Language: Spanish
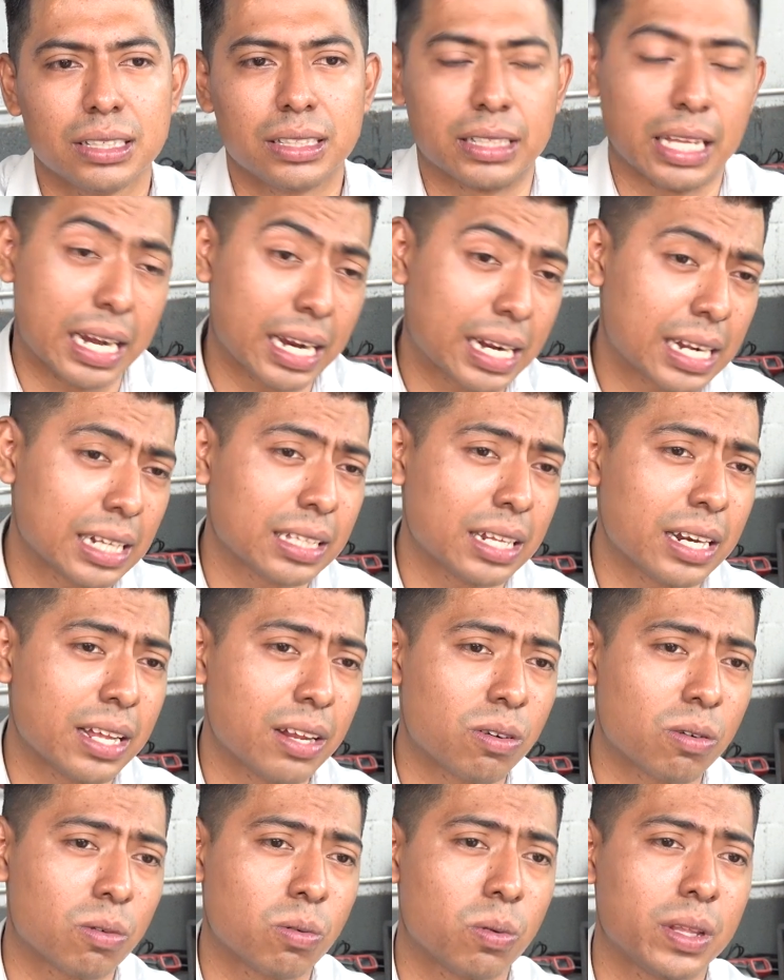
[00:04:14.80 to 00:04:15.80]
Tienes que
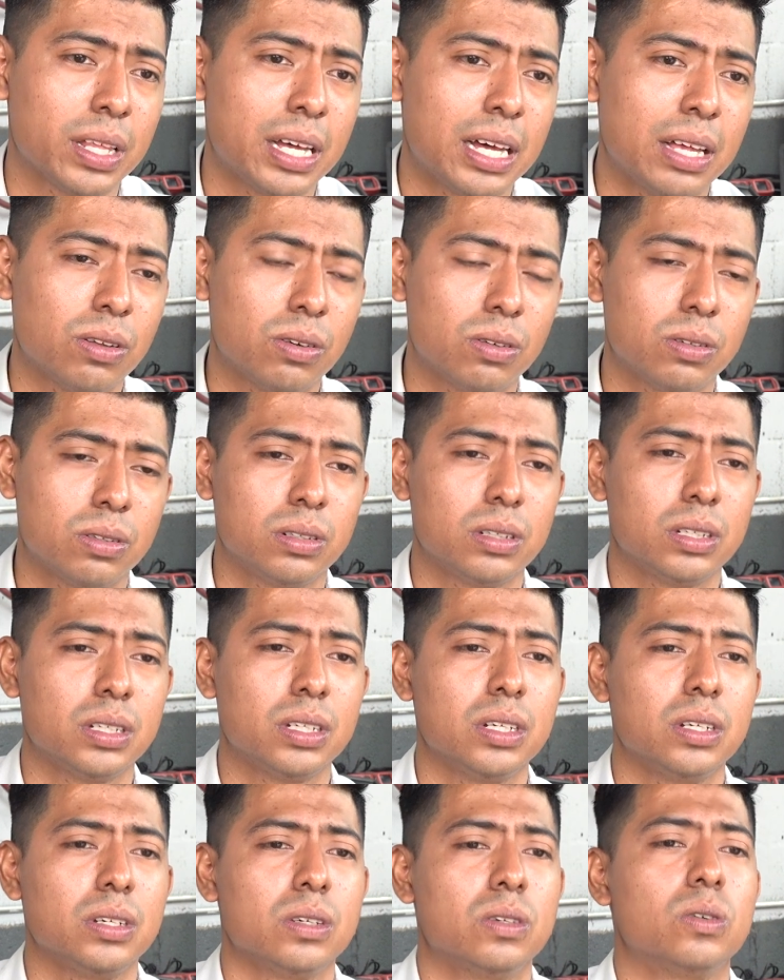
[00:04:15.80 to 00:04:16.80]
tener un cuidado, ¿no?
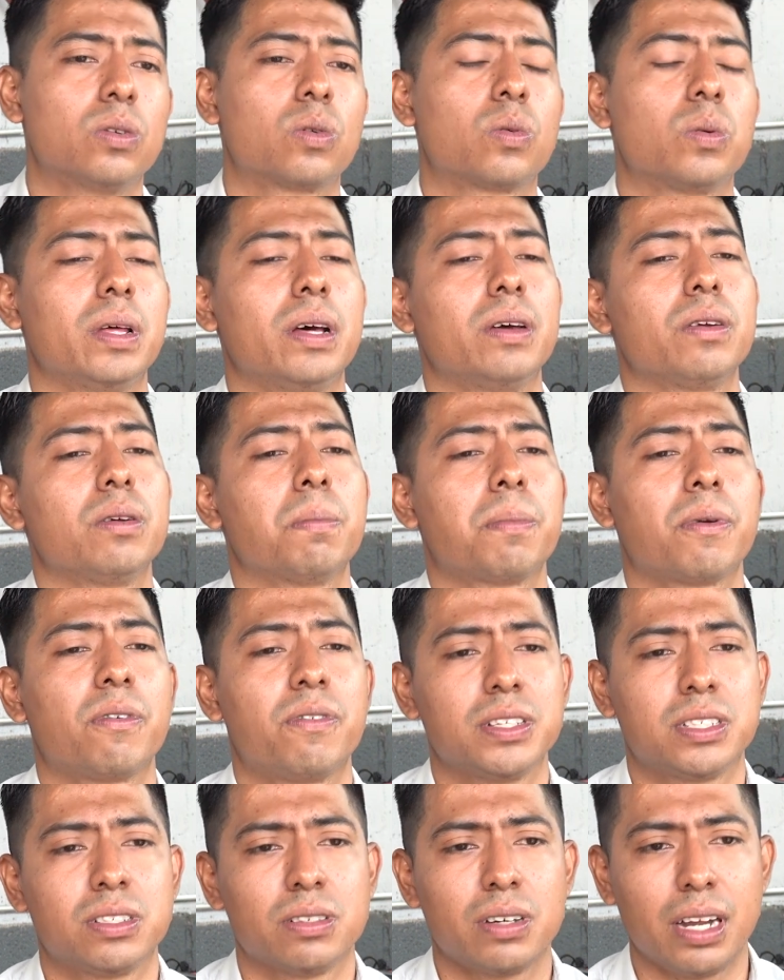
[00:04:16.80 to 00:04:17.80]
un cuidado y un
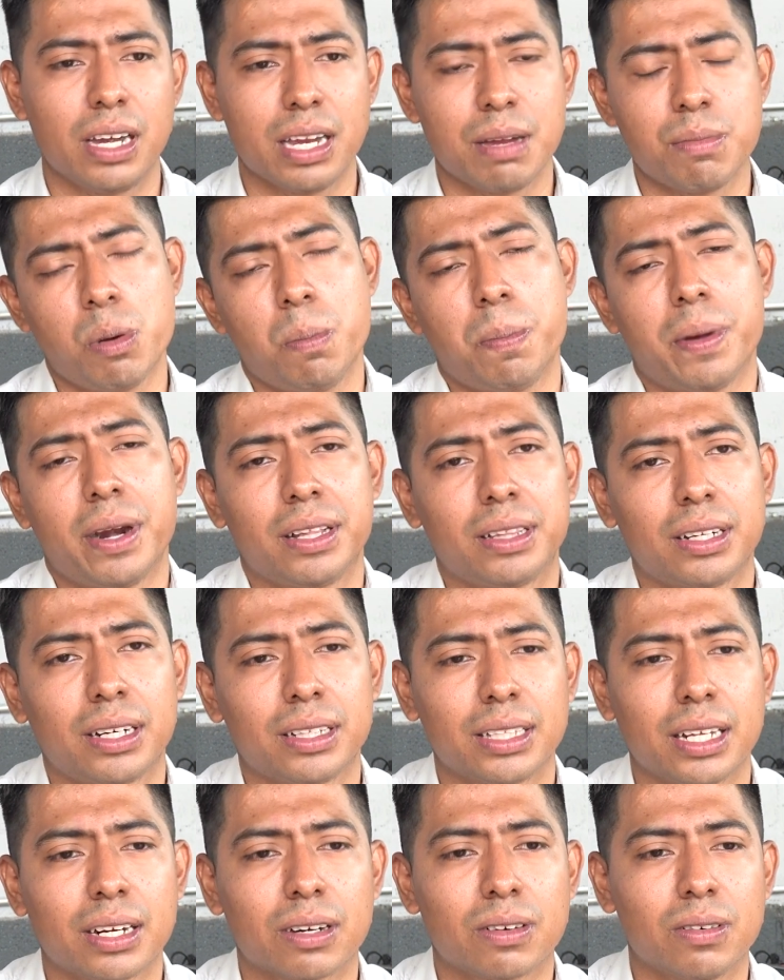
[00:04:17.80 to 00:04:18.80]
profesionalismo para
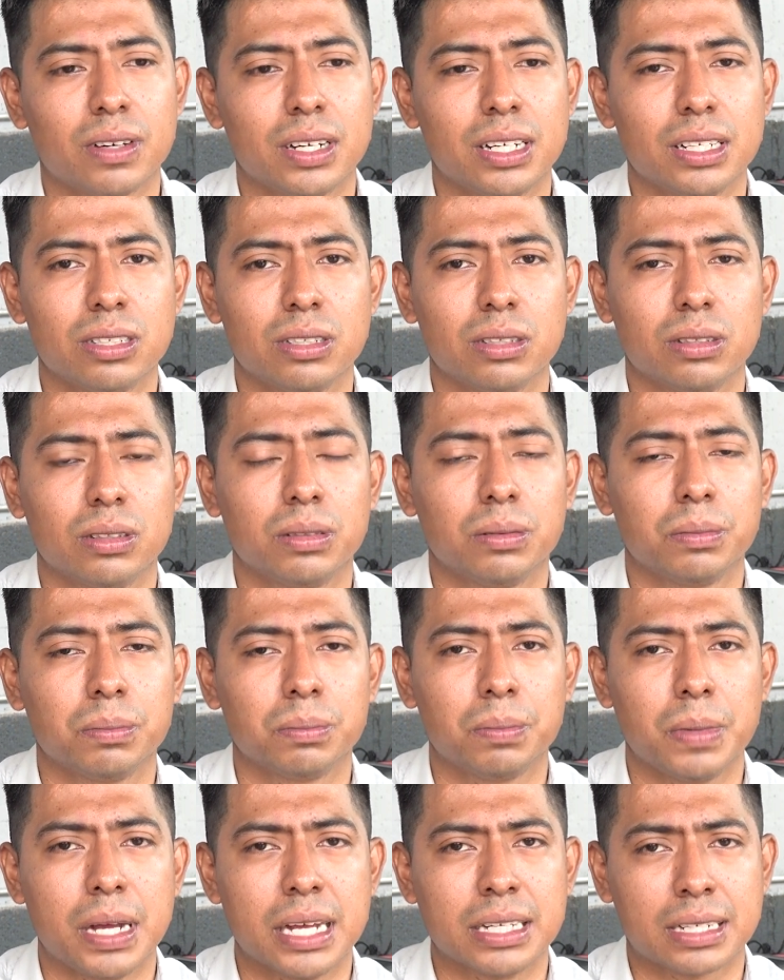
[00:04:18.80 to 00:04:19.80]
tratar con eso,
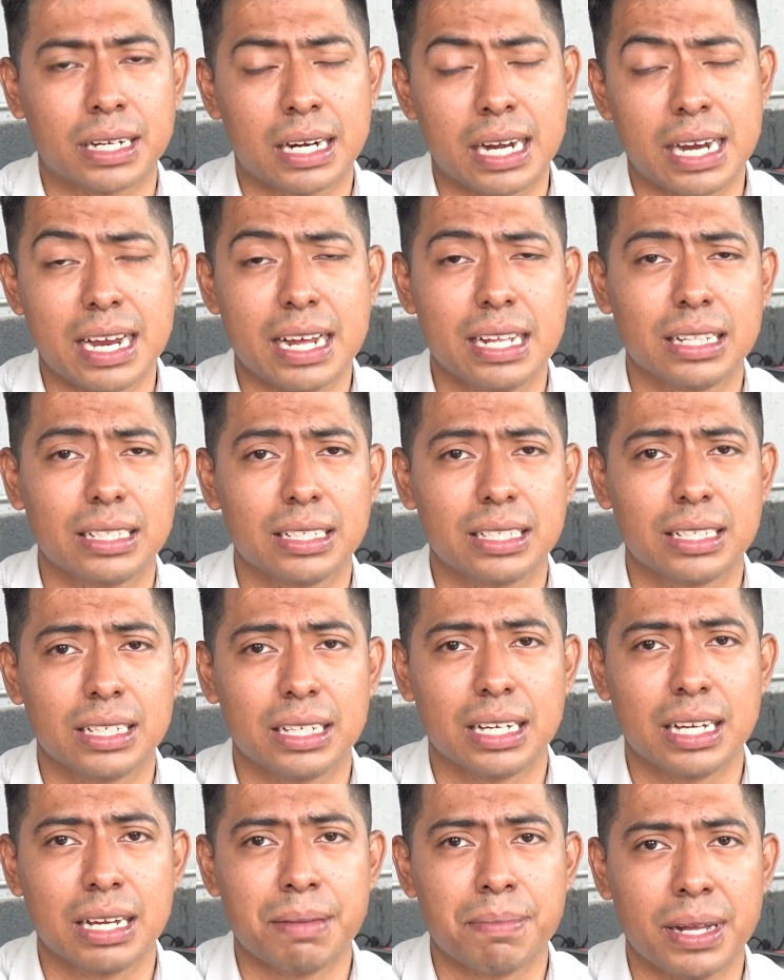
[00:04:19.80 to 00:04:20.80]
el cliente
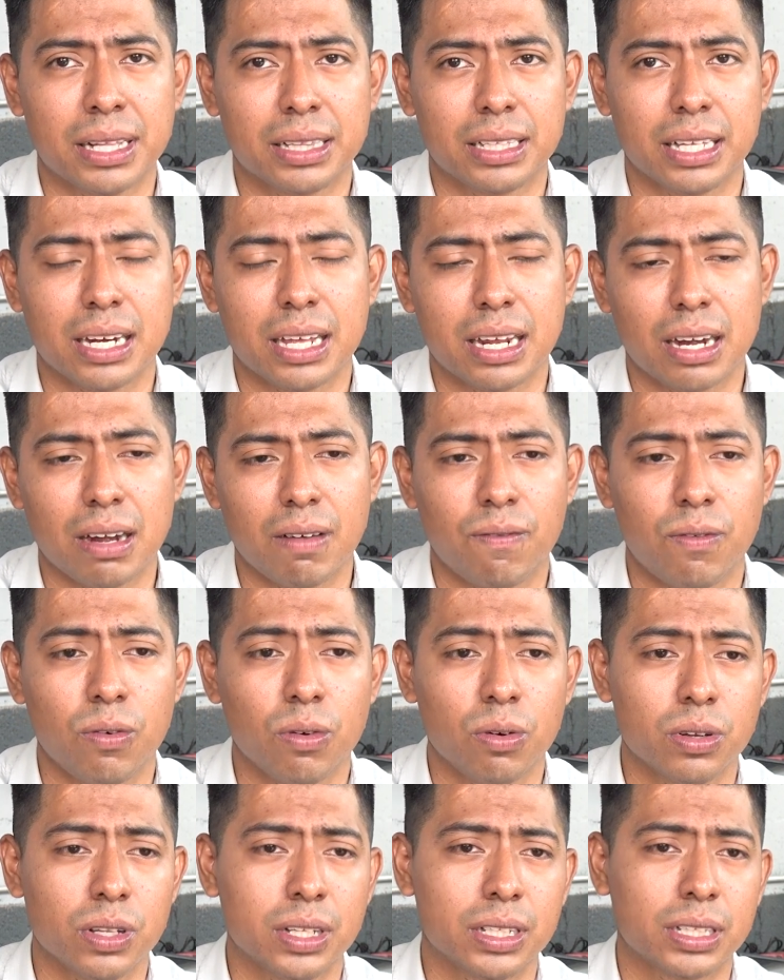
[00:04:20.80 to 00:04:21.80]
y mantener el
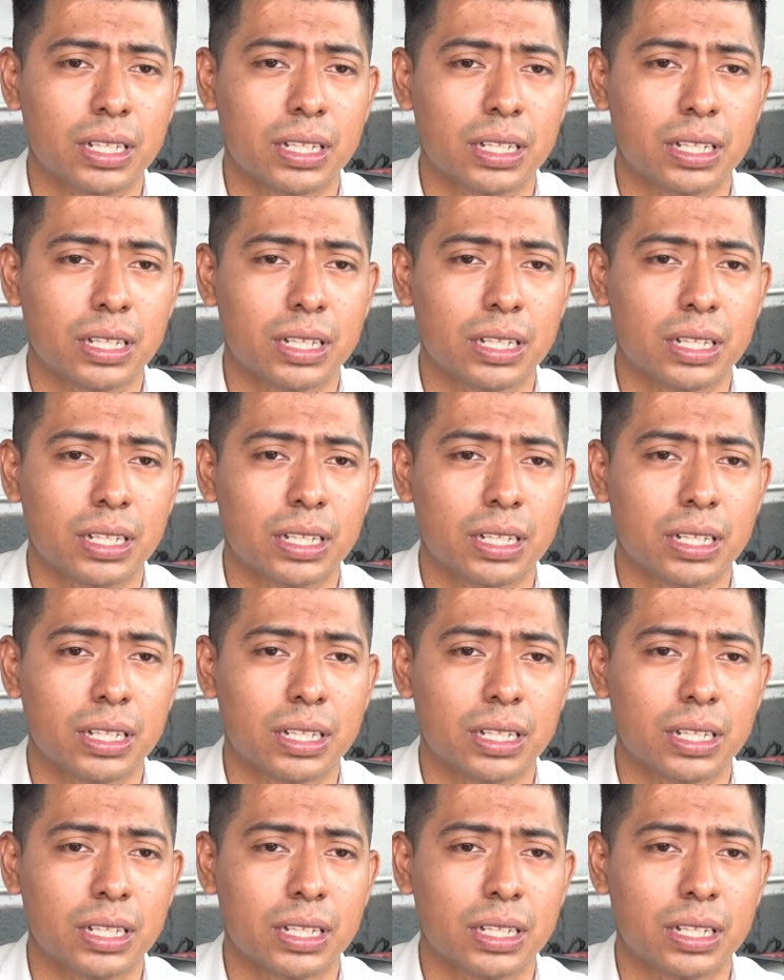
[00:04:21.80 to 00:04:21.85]
flujo de